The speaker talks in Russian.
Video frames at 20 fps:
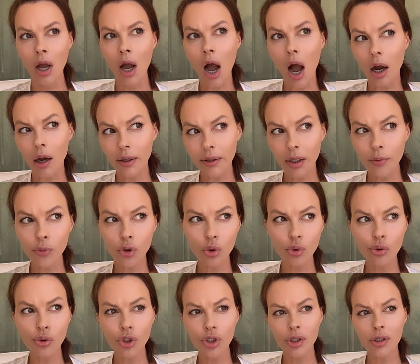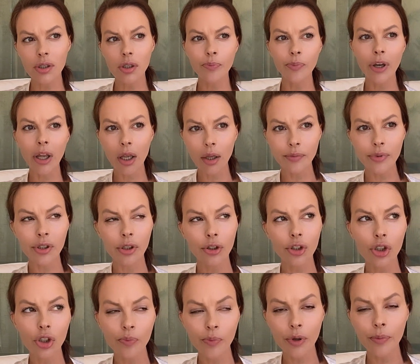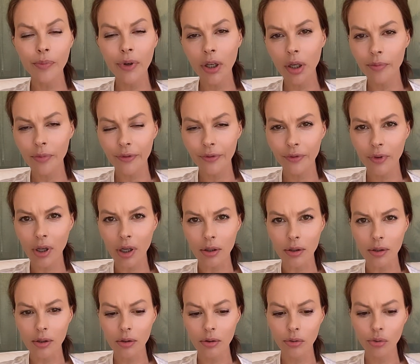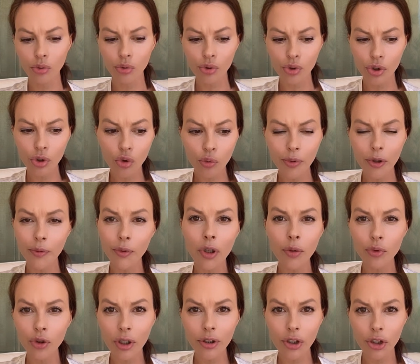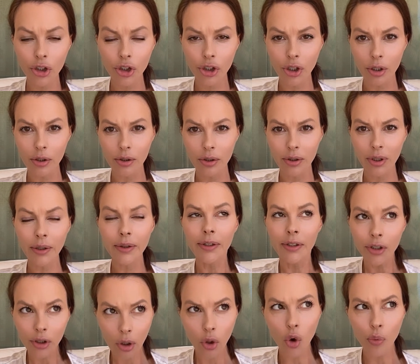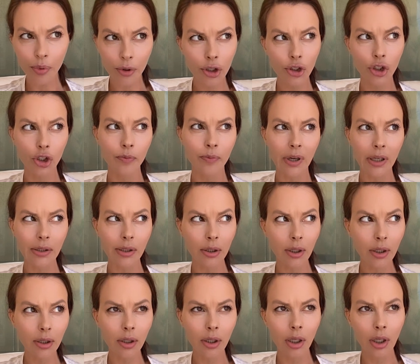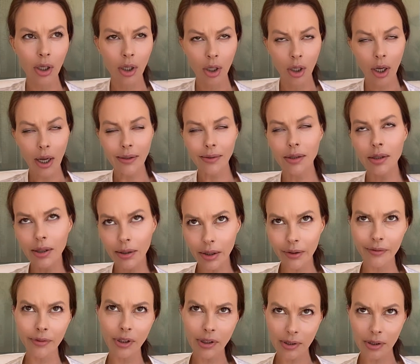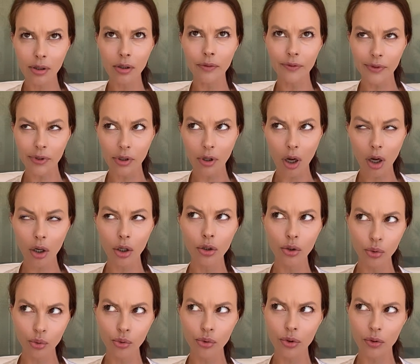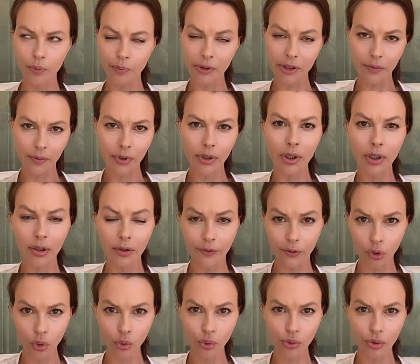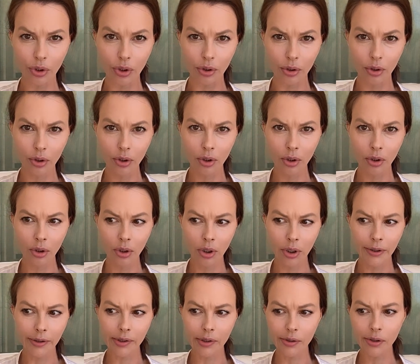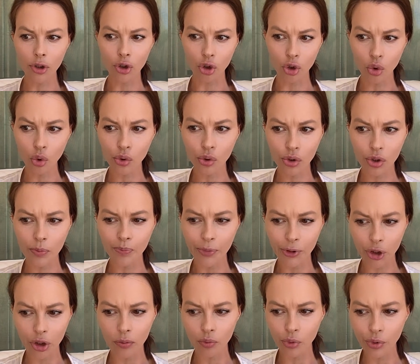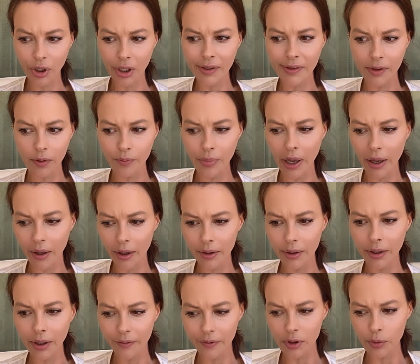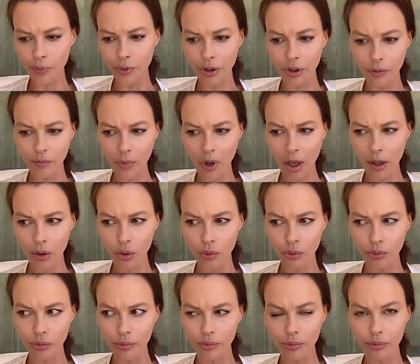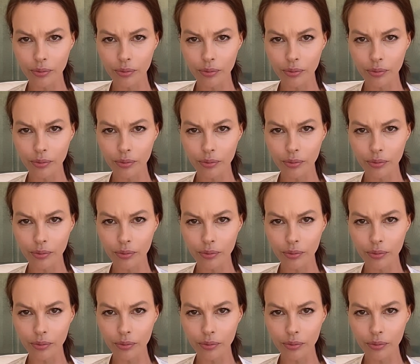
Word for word: а когда мы судорожно цепляемся, это же проблема в нас. Ну, то есть эту проблему надо решать. Надо не лоб расшибать, а надо остановиться, вздохнуть, посмотреть внутрь и сказать, что, почему я себя не воспринимаю